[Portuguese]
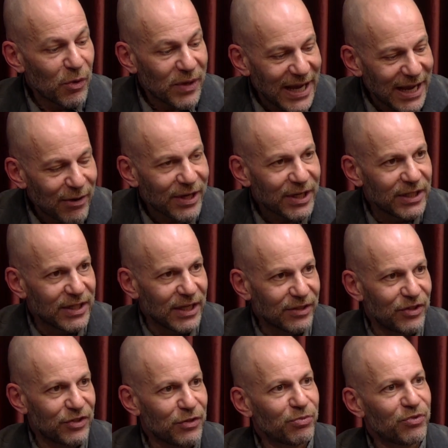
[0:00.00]
quero acreditar
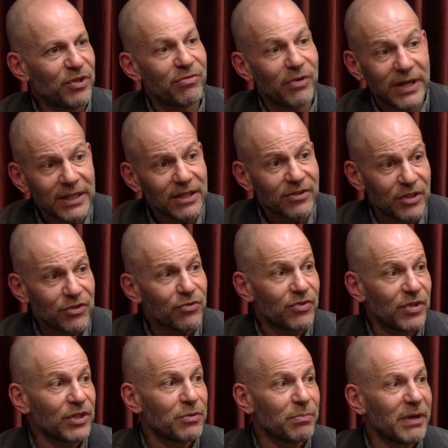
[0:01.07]
que seja possível, ainda que seja um
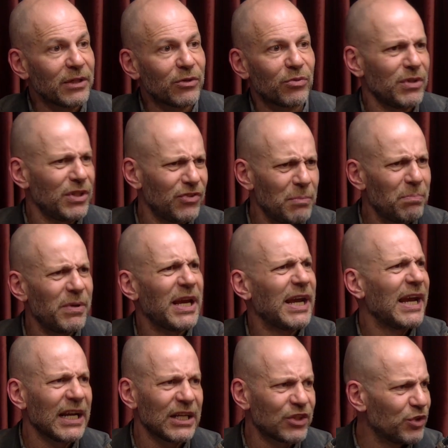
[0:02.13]
sentimento
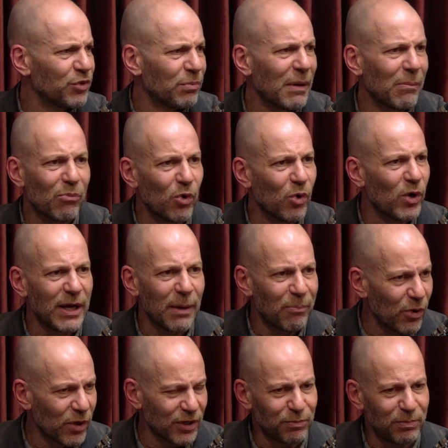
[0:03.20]
incipiente, de uma bolha,
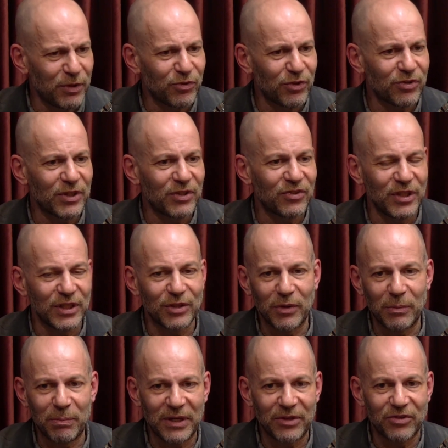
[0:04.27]
poucas pessoas que sintam
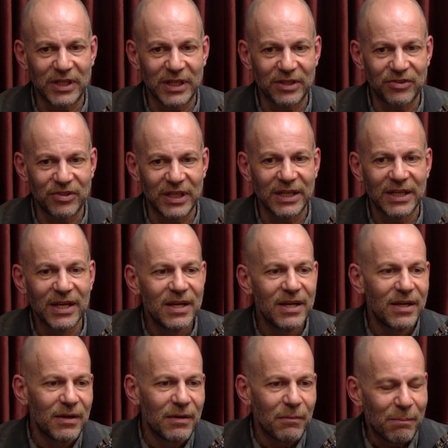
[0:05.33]
e pensem assim,
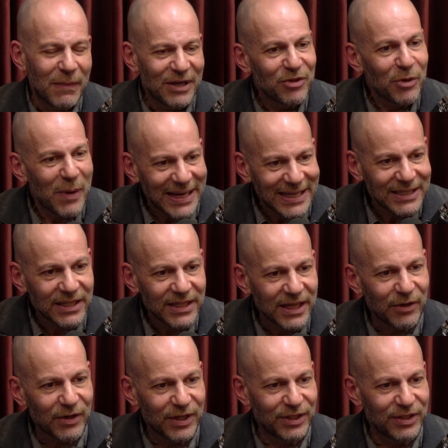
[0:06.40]
mas eu ainda
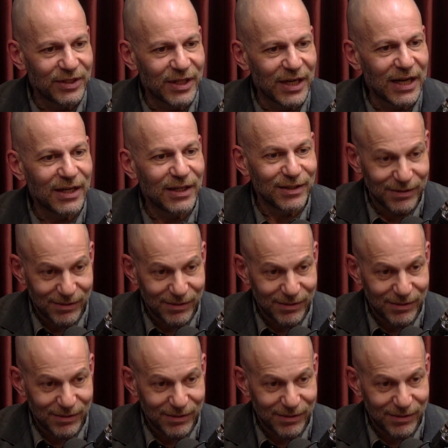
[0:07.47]
quero acreditar